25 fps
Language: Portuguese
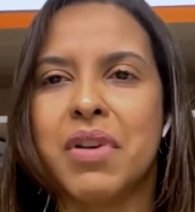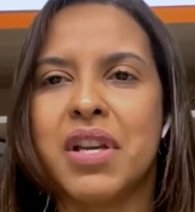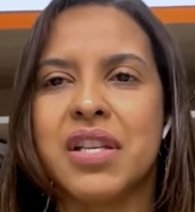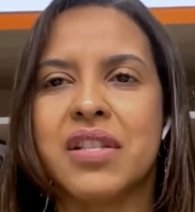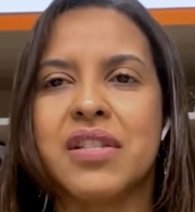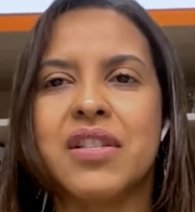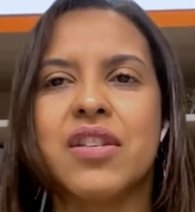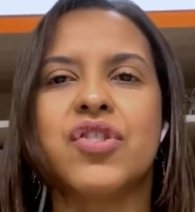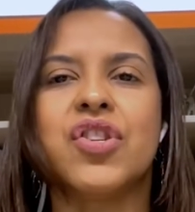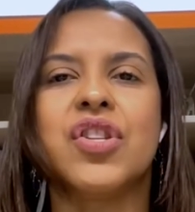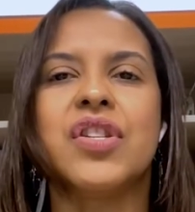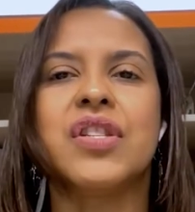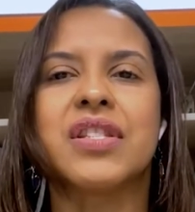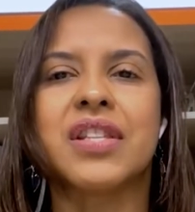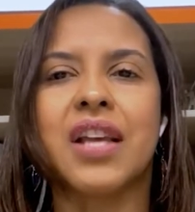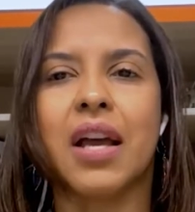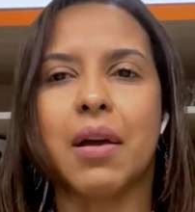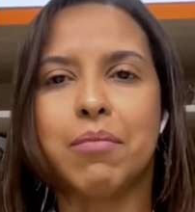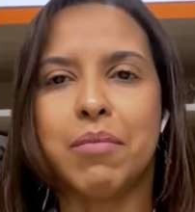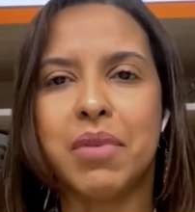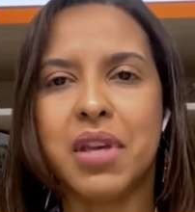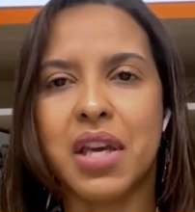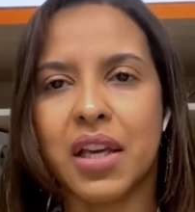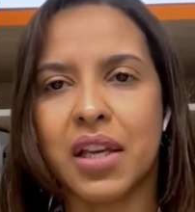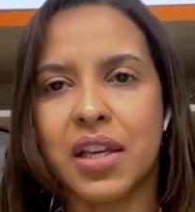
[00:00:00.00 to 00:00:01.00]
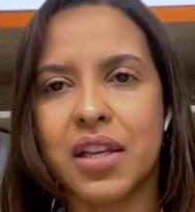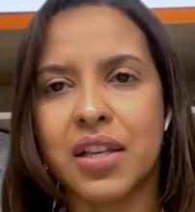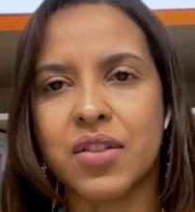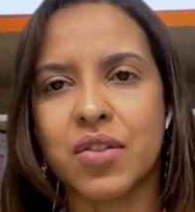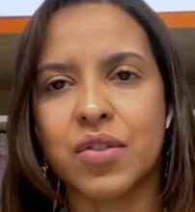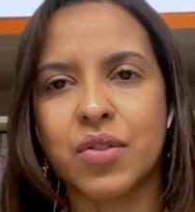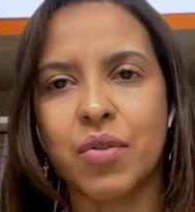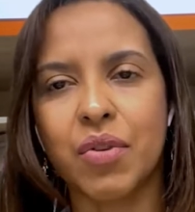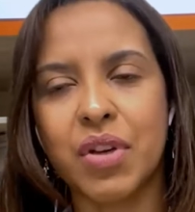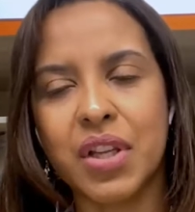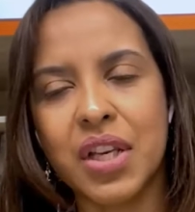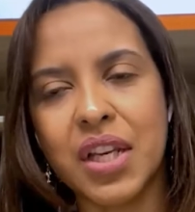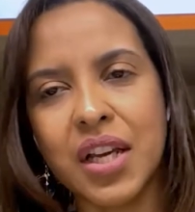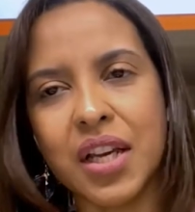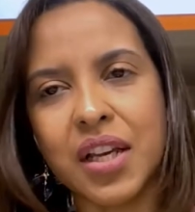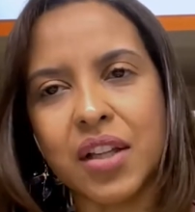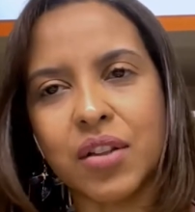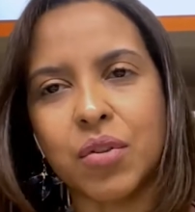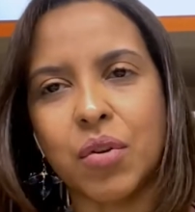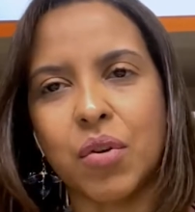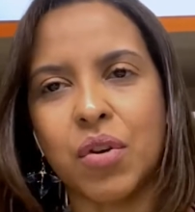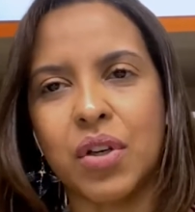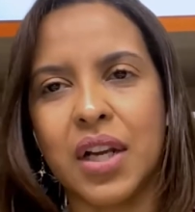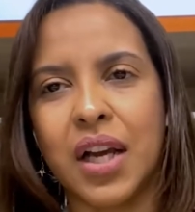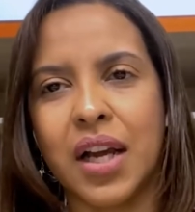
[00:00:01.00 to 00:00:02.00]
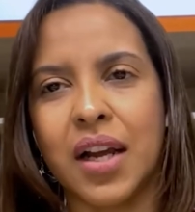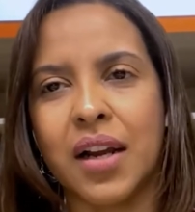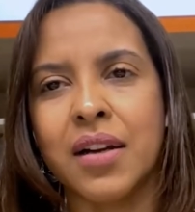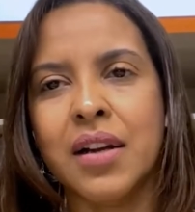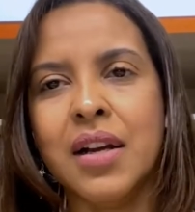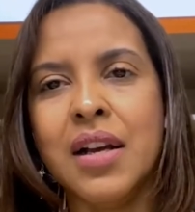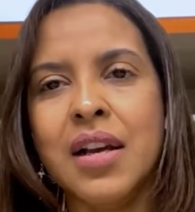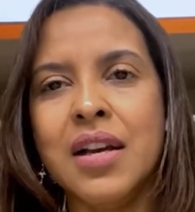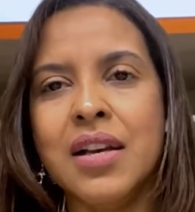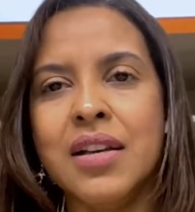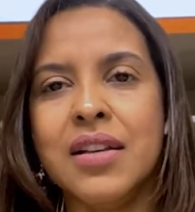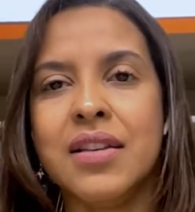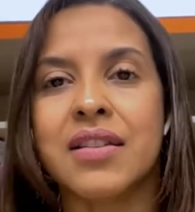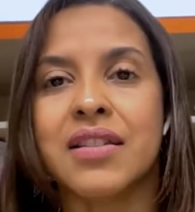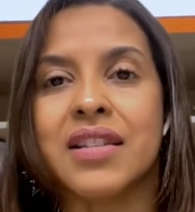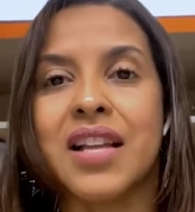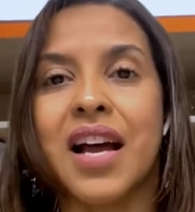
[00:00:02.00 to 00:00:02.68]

cinco meses, e a gente sabia que isso não iria retornar.